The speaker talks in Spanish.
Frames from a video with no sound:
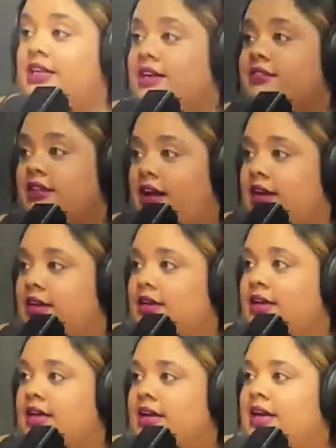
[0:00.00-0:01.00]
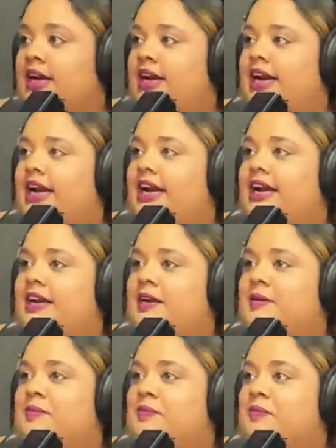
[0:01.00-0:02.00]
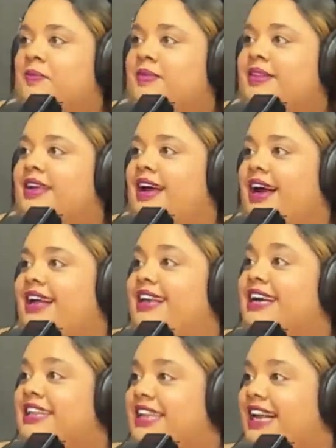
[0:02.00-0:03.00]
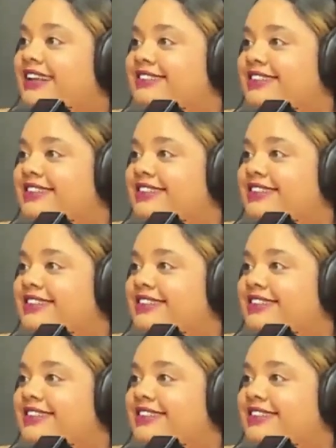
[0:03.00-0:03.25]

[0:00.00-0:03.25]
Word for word: ella sale, eh, le quita la